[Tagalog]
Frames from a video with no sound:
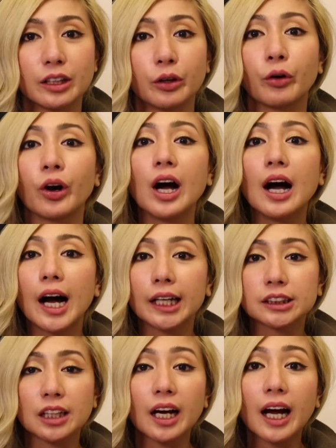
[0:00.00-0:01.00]
nyo
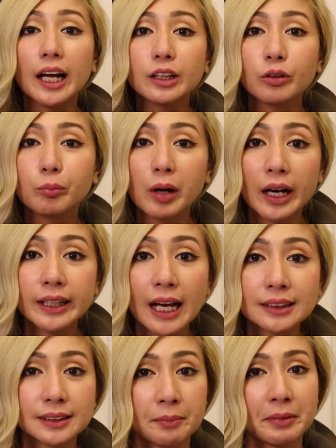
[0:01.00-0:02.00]
at saka yung mga
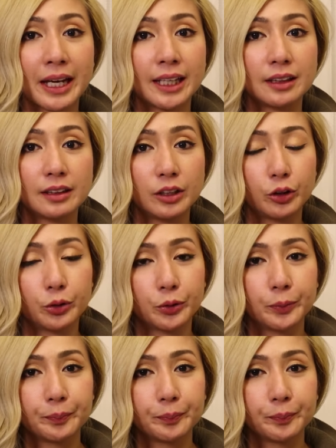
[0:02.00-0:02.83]
nasa mind nyo.